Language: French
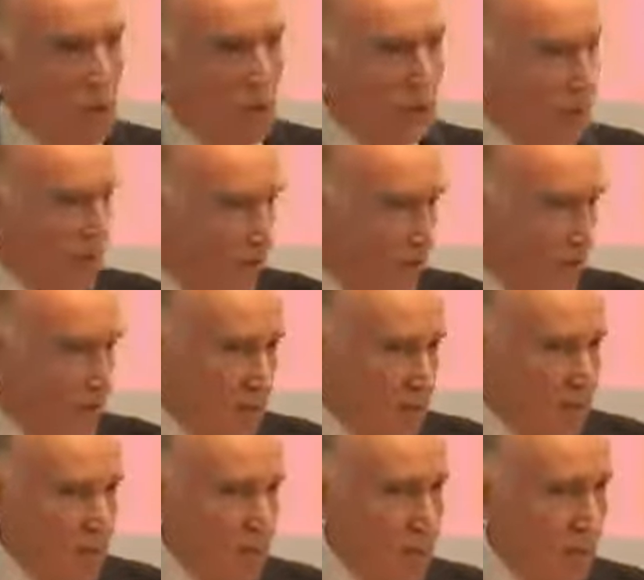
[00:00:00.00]
ce que vous faites,
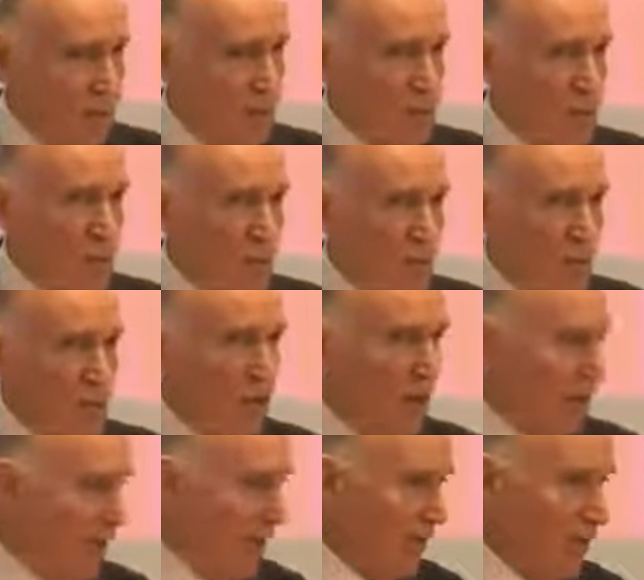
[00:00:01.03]
vous tous, je
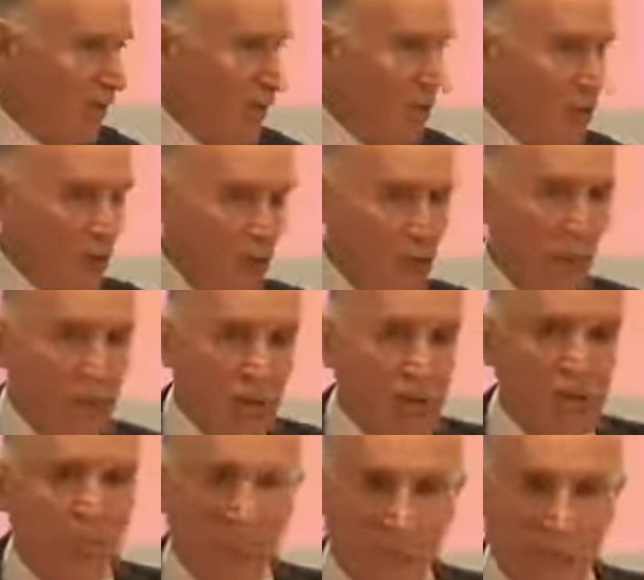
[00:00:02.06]
en Afrique ou ailleurs,
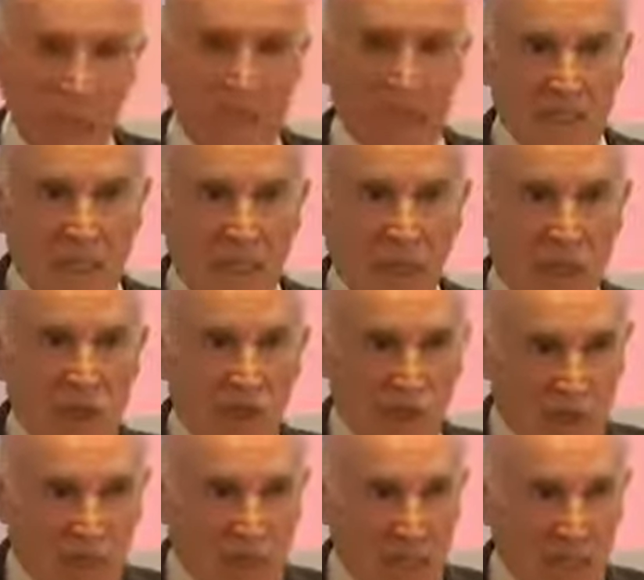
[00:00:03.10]
c'est un symbole de
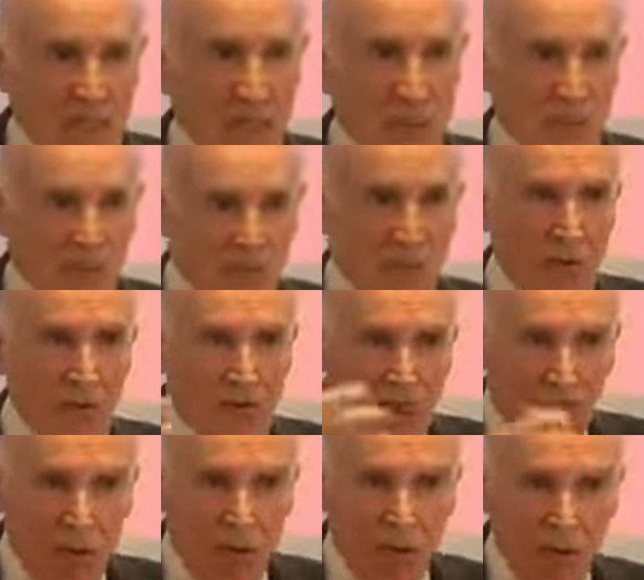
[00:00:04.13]
solidarité. Il faudrait qu'on
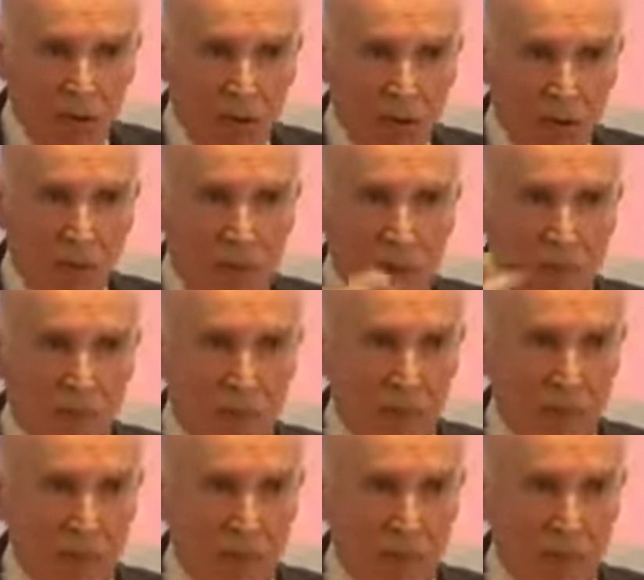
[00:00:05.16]
travaille ensemble pour